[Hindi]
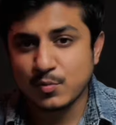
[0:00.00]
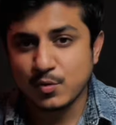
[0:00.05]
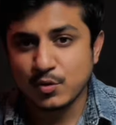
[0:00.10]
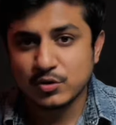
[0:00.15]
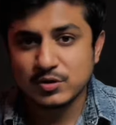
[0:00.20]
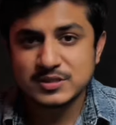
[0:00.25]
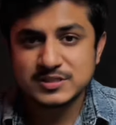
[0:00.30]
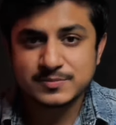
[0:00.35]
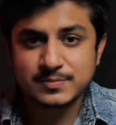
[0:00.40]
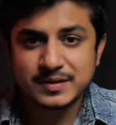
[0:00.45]

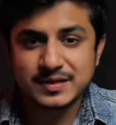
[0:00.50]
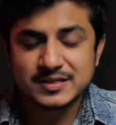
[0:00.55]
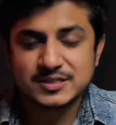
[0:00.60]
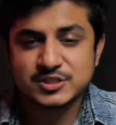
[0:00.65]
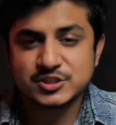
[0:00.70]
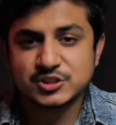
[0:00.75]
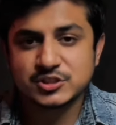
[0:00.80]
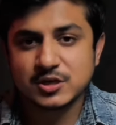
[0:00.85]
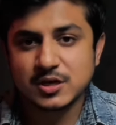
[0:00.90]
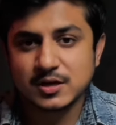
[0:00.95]
मॉडल्स में
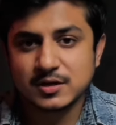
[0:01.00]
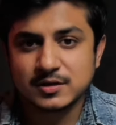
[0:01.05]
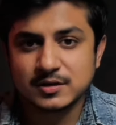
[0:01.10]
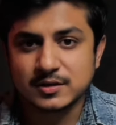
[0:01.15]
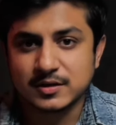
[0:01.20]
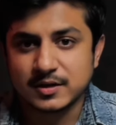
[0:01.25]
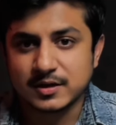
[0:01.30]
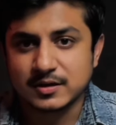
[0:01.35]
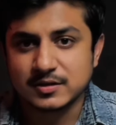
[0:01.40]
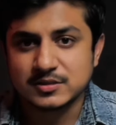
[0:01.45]
चार
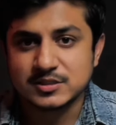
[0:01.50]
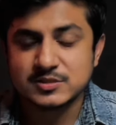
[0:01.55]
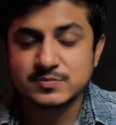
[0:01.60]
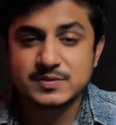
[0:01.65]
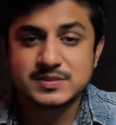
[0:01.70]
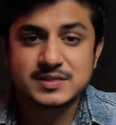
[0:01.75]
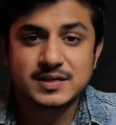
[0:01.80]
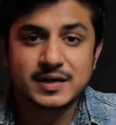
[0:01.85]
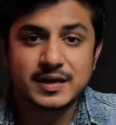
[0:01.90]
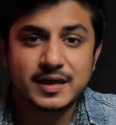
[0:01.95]
कलर हैं जिसमें
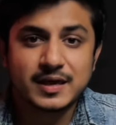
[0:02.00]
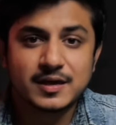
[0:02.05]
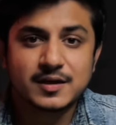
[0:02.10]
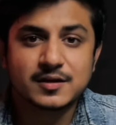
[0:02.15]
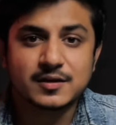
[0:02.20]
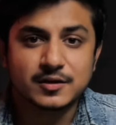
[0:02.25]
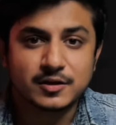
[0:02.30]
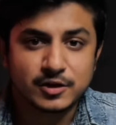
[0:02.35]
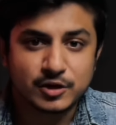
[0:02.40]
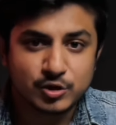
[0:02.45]
से एक
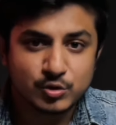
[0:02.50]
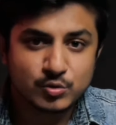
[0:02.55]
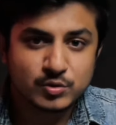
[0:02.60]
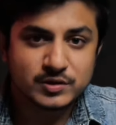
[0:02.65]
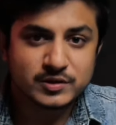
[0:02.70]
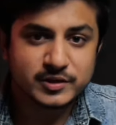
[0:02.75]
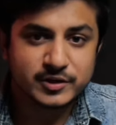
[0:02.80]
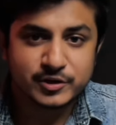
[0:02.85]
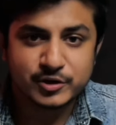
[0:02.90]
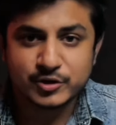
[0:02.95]
न्यू
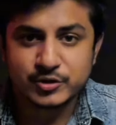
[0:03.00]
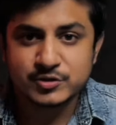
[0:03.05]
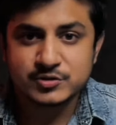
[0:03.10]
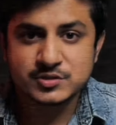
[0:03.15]
कलर इंट्रोड्यूस